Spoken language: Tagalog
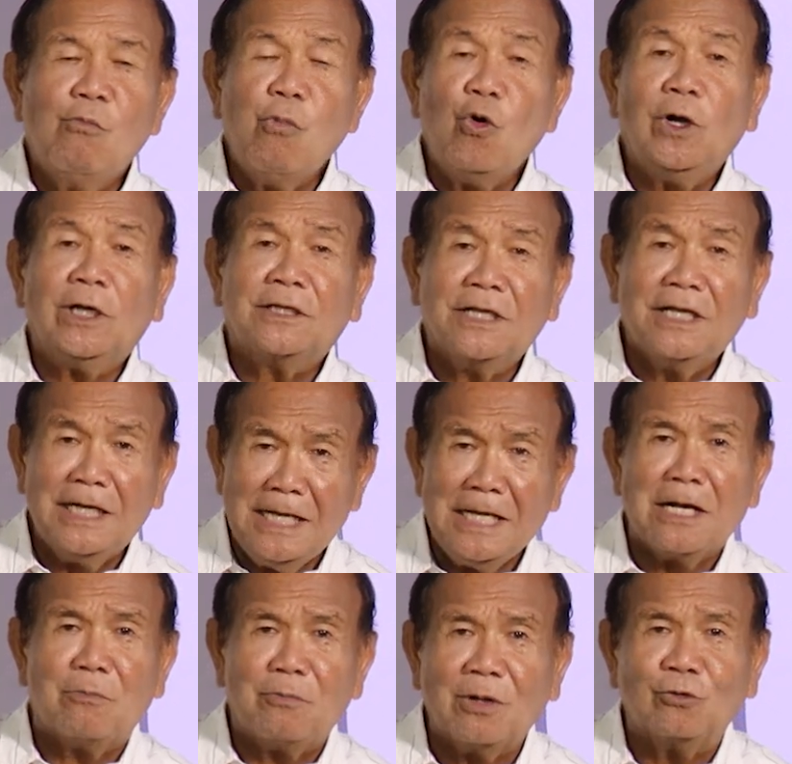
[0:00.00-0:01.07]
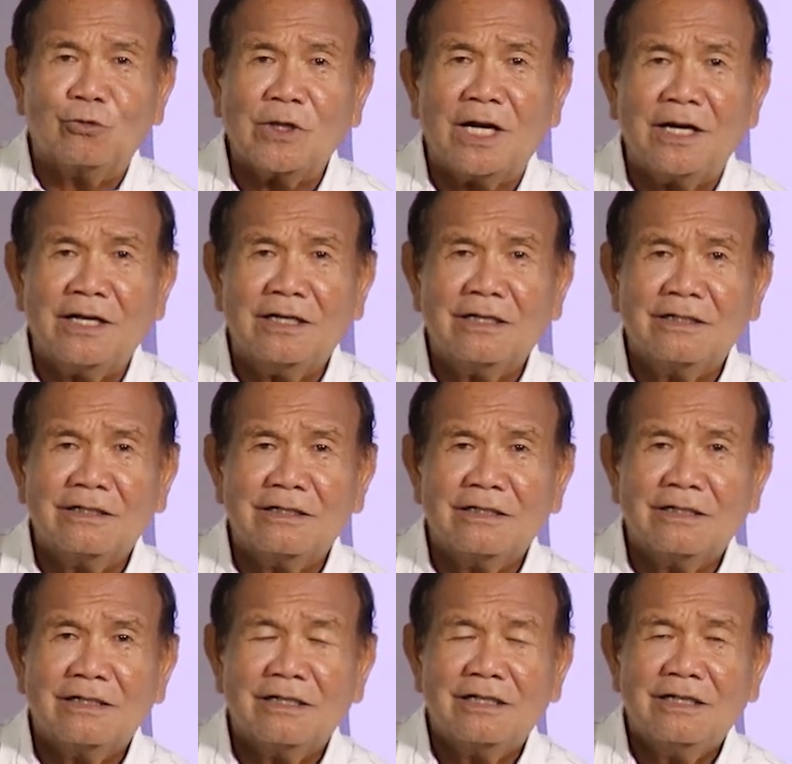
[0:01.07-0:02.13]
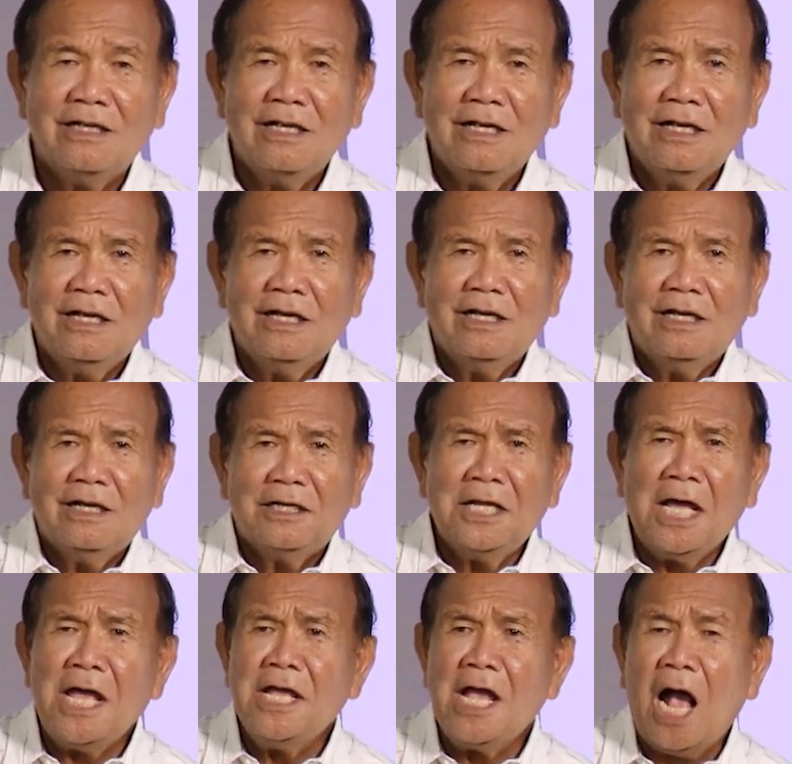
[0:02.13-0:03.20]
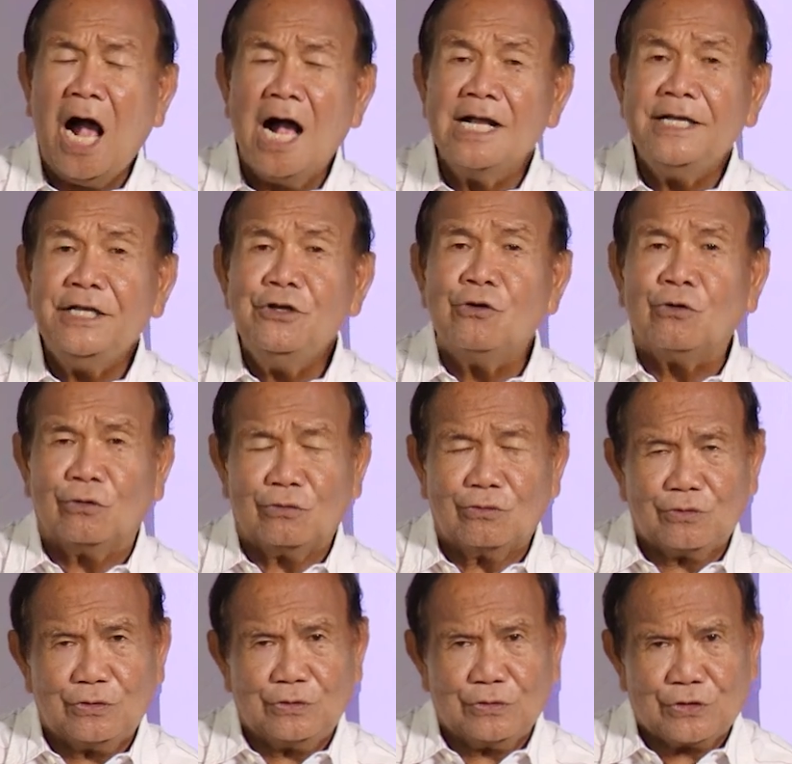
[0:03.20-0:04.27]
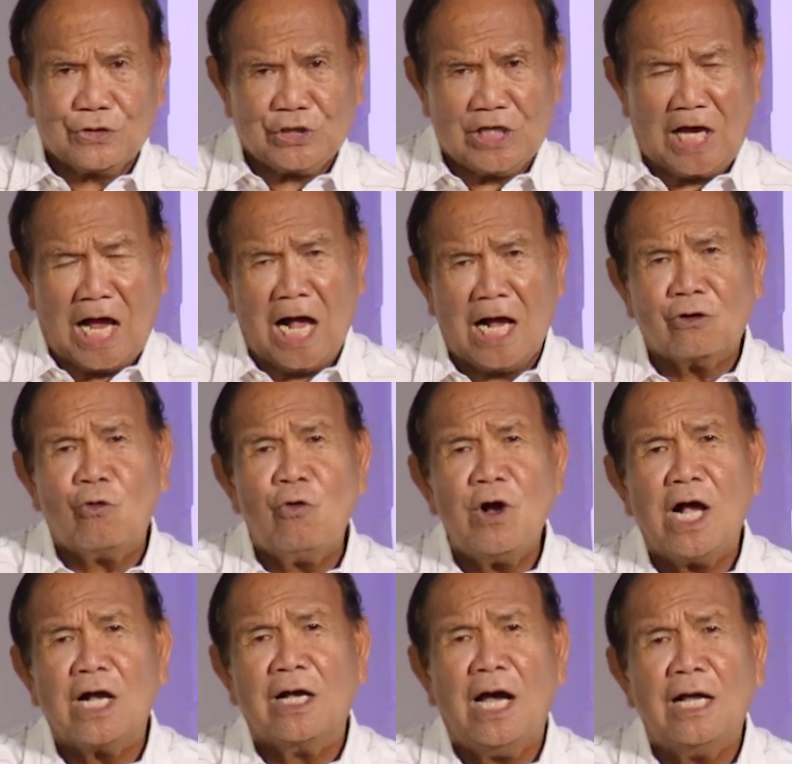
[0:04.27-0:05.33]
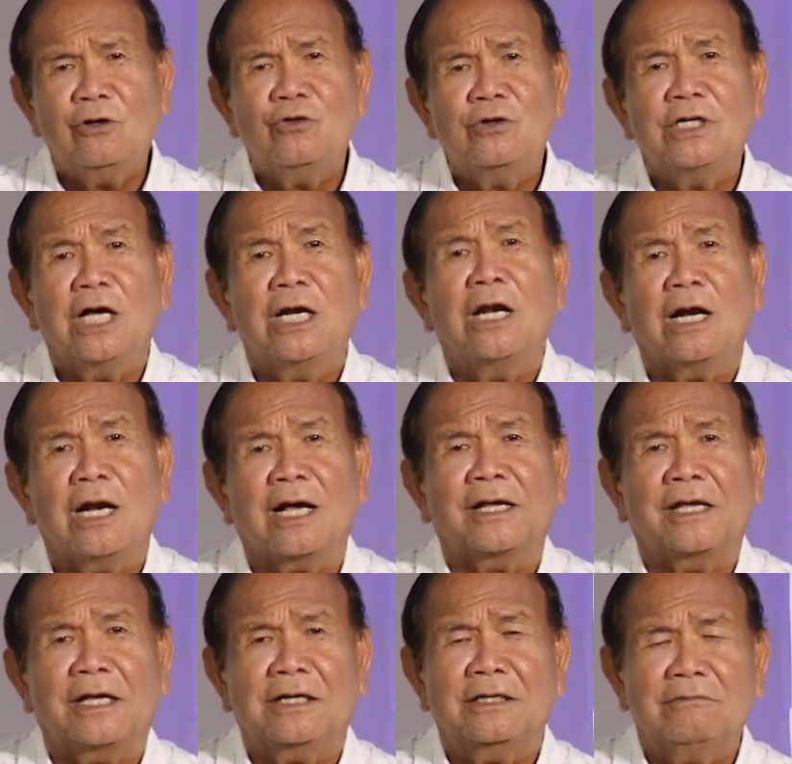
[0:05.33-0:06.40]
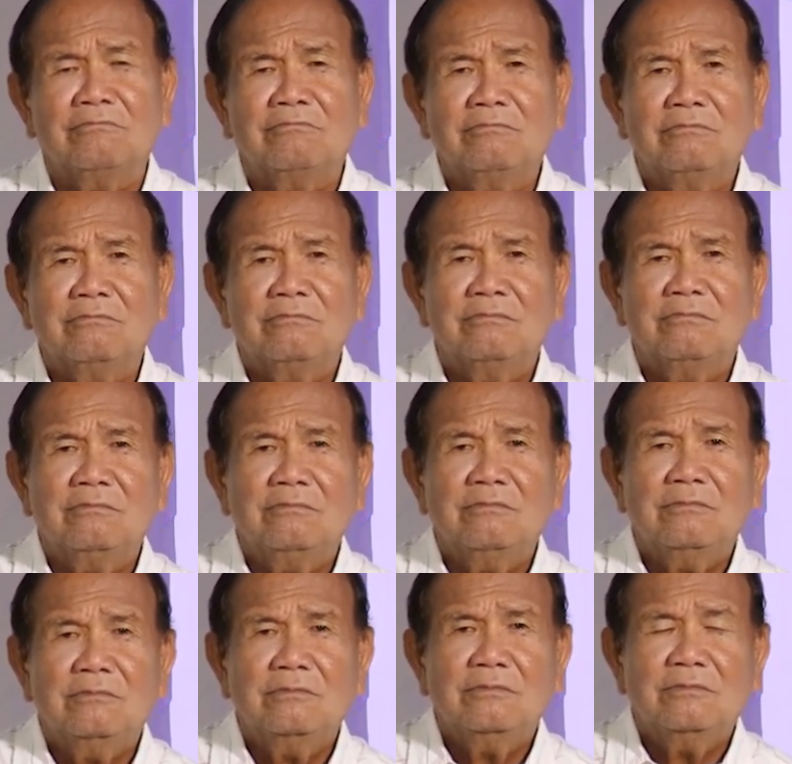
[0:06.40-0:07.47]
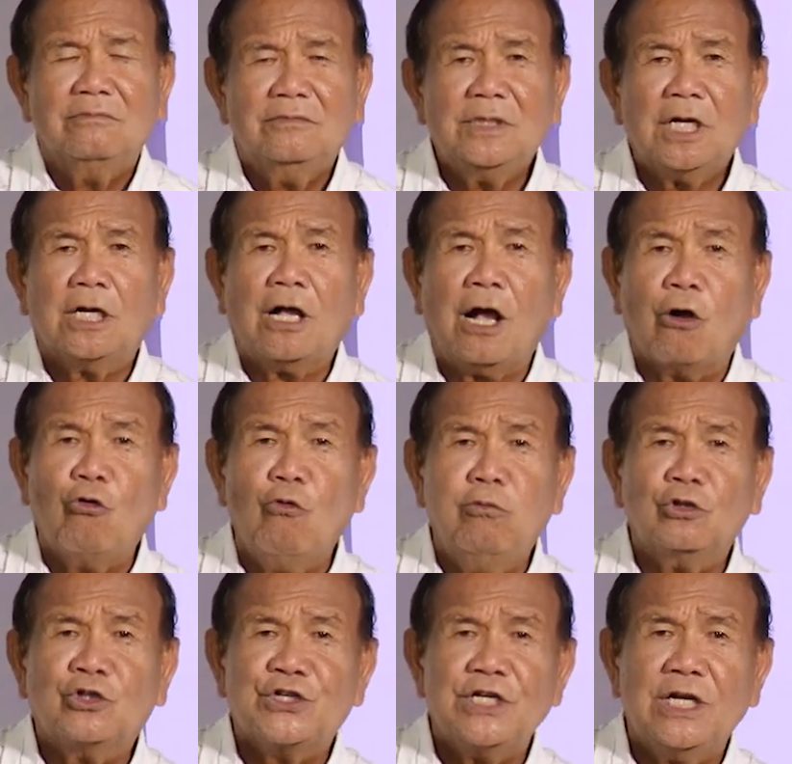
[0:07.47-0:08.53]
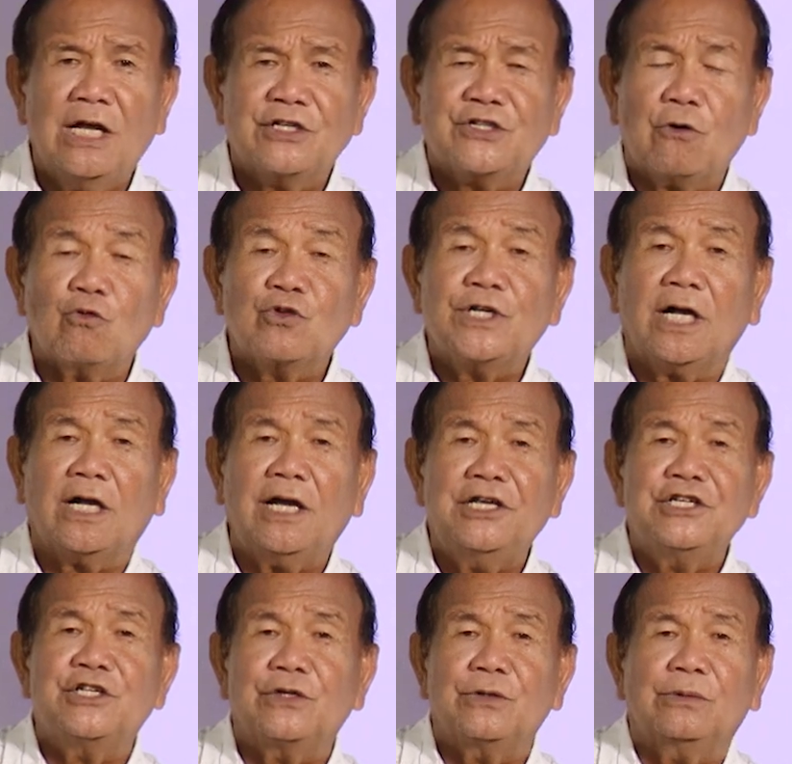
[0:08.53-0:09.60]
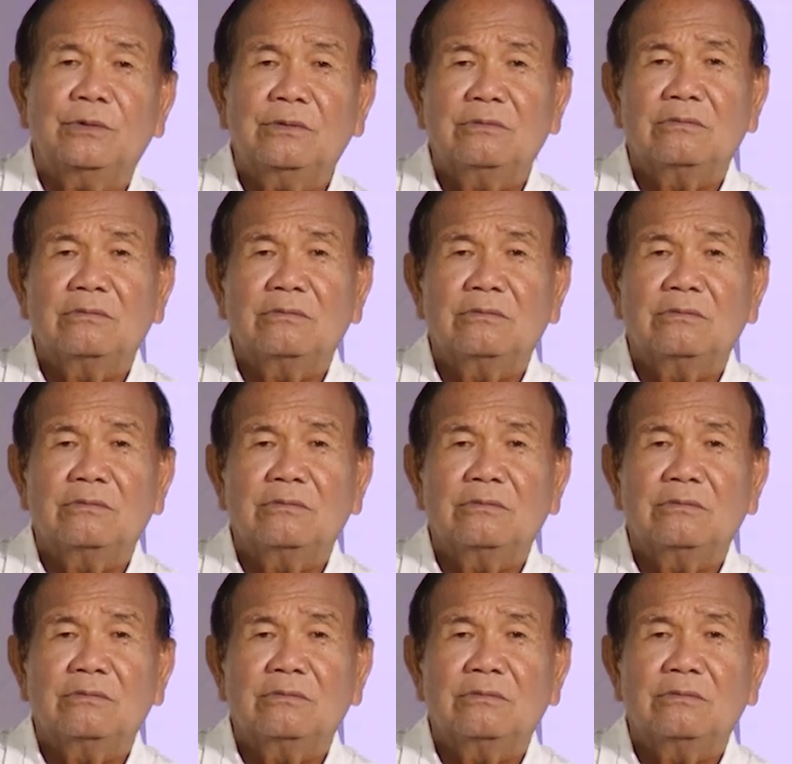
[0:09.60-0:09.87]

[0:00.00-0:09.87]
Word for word: Bugat kini nga pangutana. Niay hangyo sa akong agalon nga lalaki nagkagubot sila sa usa ka isyu.